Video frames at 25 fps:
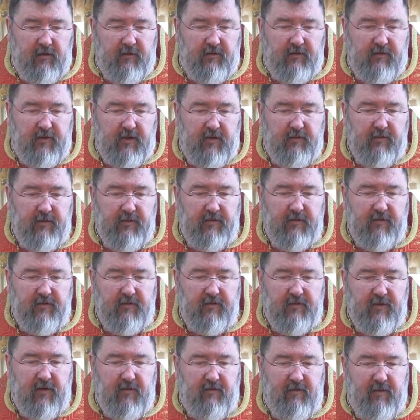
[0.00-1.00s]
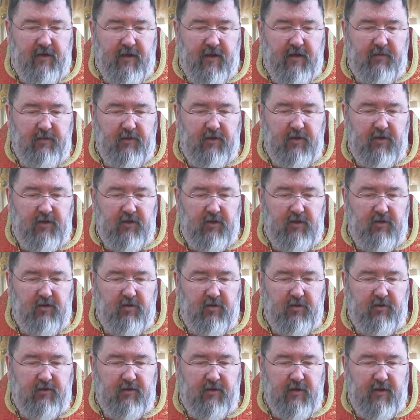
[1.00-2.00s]
Все мы составляем
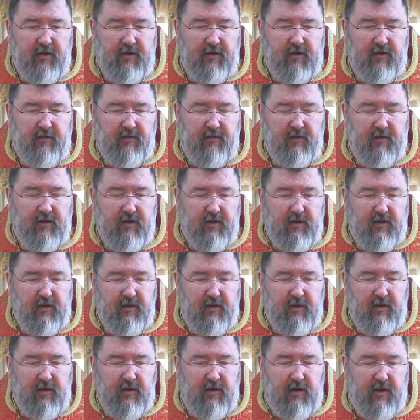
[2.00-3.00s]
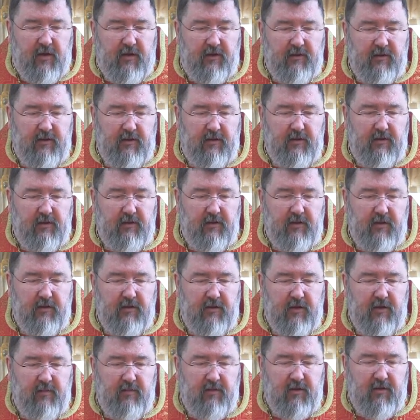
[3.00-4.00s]
единую церковь. Они на
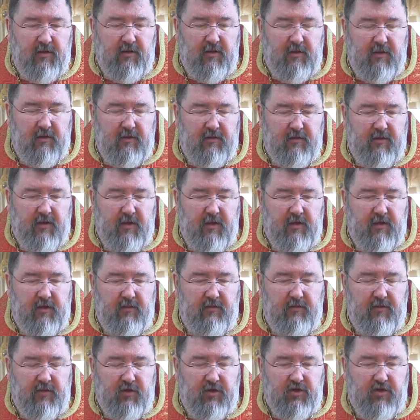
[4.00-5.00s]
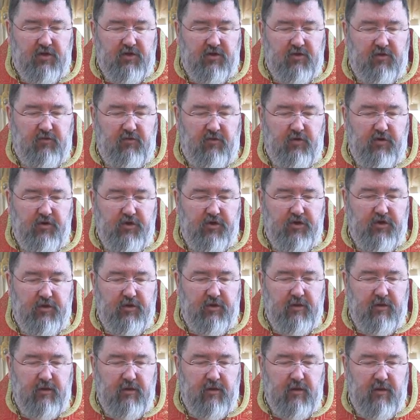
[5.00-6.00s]
небе – церковь
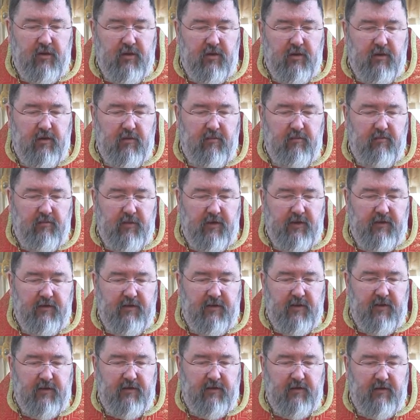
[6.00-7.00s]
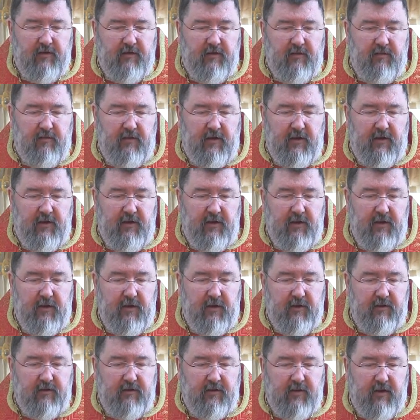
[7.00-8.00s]
торжествующая, мы здесь на земле –
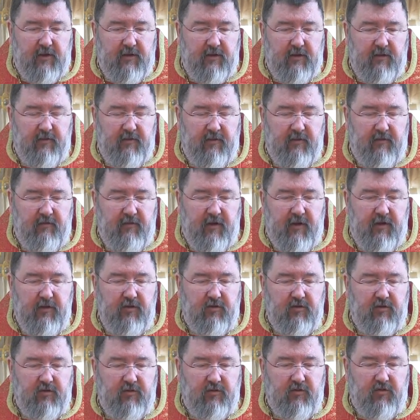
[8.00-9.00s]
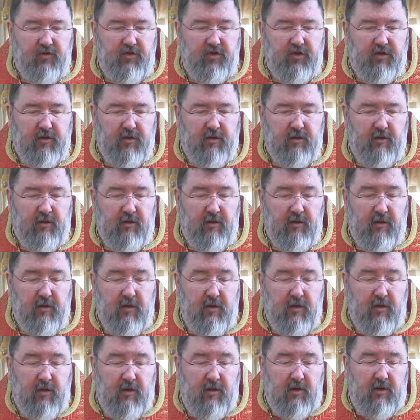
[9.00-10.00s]
церковь воинствующая.
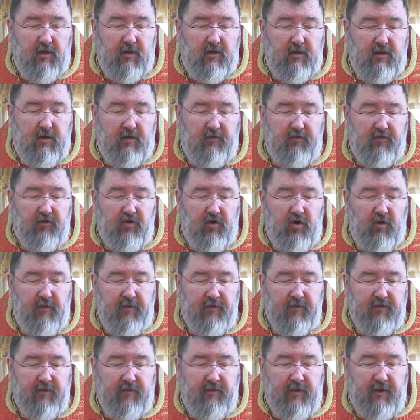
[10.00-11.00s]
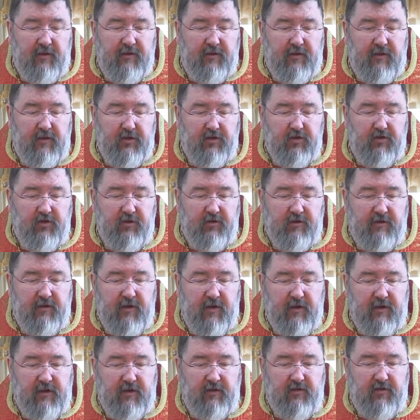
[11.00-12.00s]
Не в том смысле, что
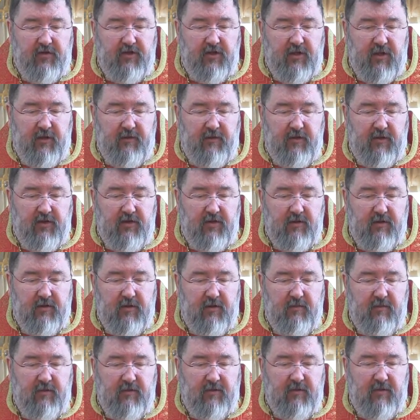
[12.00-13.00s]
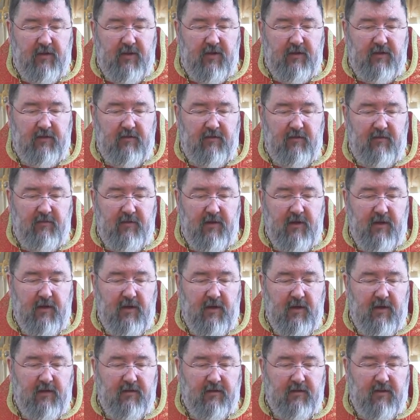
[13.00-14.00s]
церковь человеческими средствами
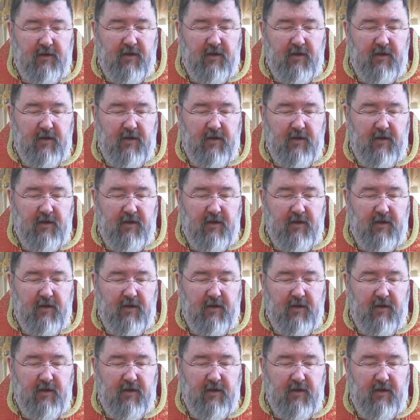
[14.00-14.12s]
с